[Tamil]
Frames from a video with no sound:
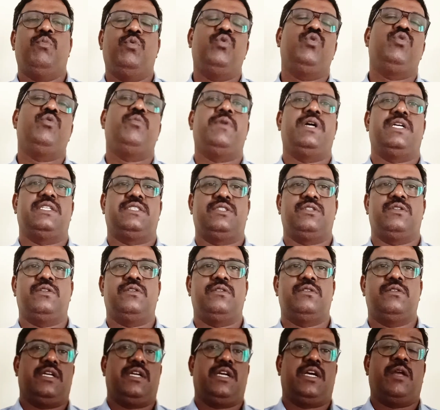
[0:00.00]
மூணு மாதம்
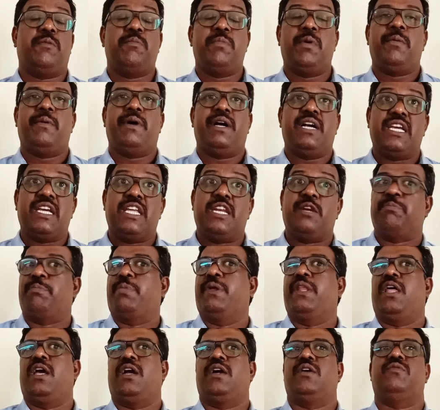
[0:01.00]
கர்ப்பமாக
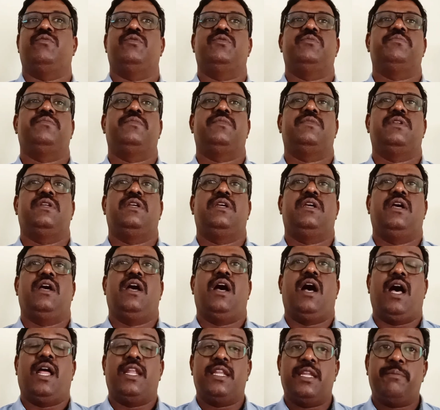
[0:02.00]
இருப்பதாகவும்
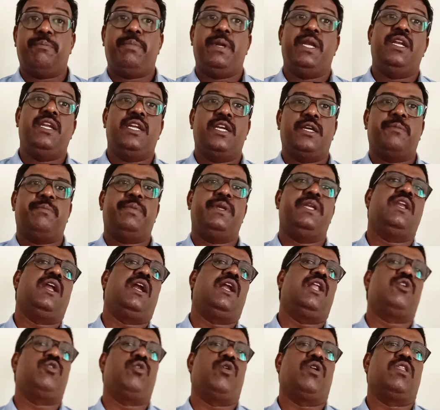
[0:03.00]
அந்த பெண்ணுக்கு
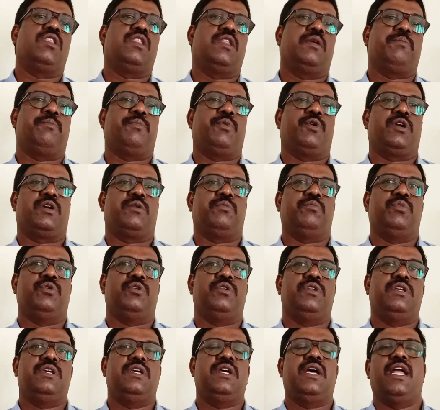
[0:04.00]
பின்னால் குழந்தை
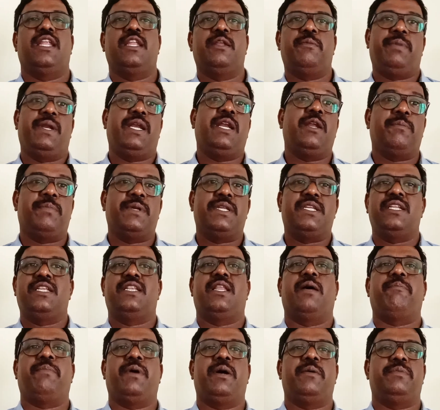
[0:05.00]
பிறக்கும்போது அந்த பெண்ணை பற்றி
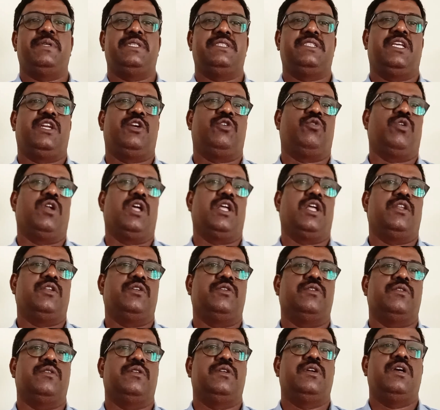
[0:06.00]
தப்பாக
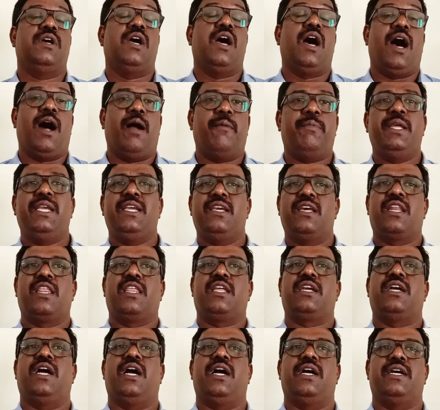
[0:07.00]
பேசிடக்கூடாது
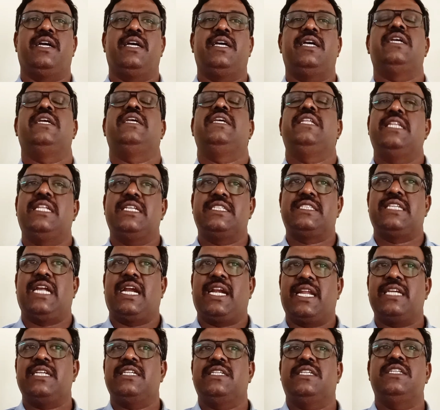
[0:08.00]
அப்படிங்கிறதுக்காக இந்த
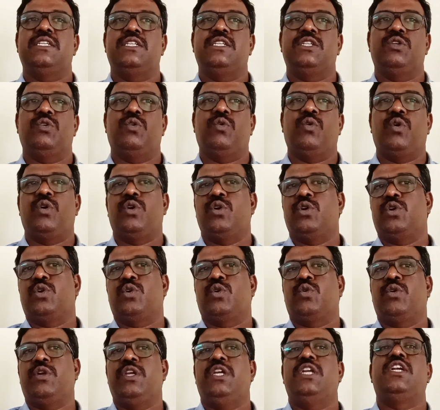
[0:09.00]
சடங்கு ஒரு
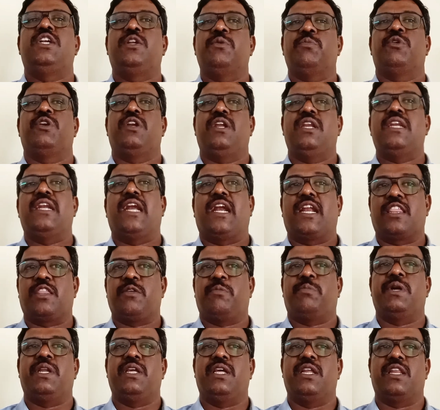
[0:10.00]
குறியீட்டு முறையில்
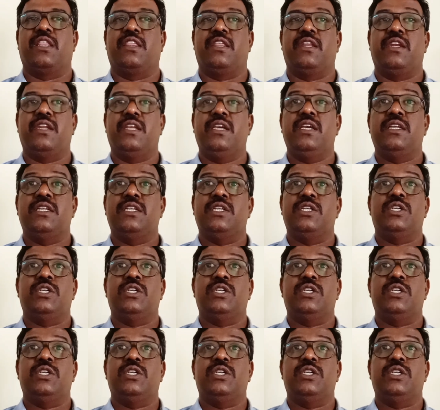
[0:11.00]
நடத்தப்படுகிறதுன்னு